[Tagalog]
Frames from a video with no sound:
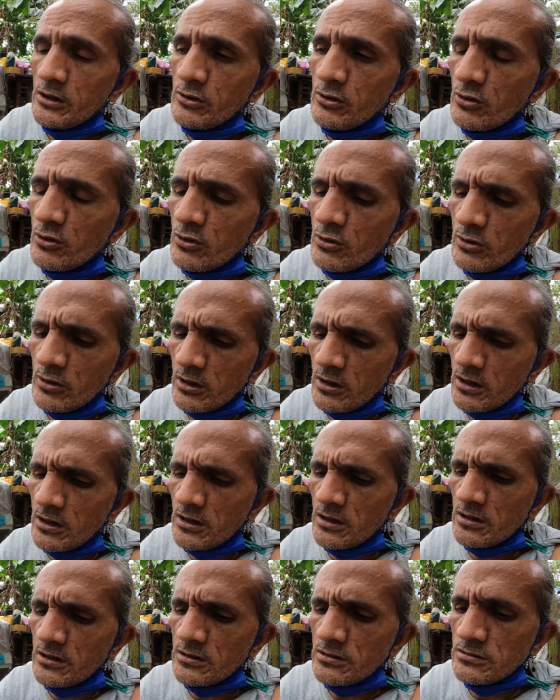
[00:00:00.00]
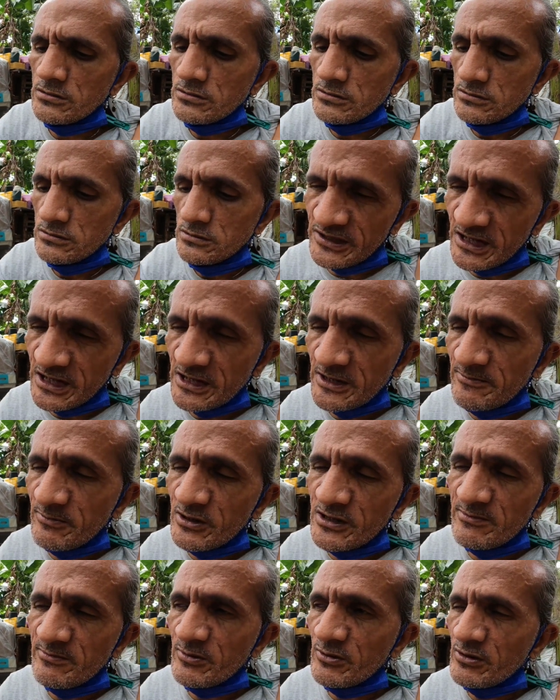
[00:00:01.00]
ano uh, tanggap
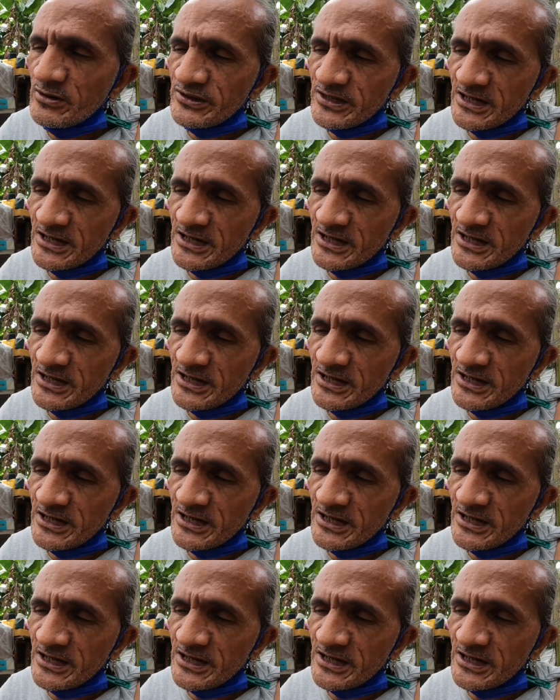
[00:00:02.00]
ko lang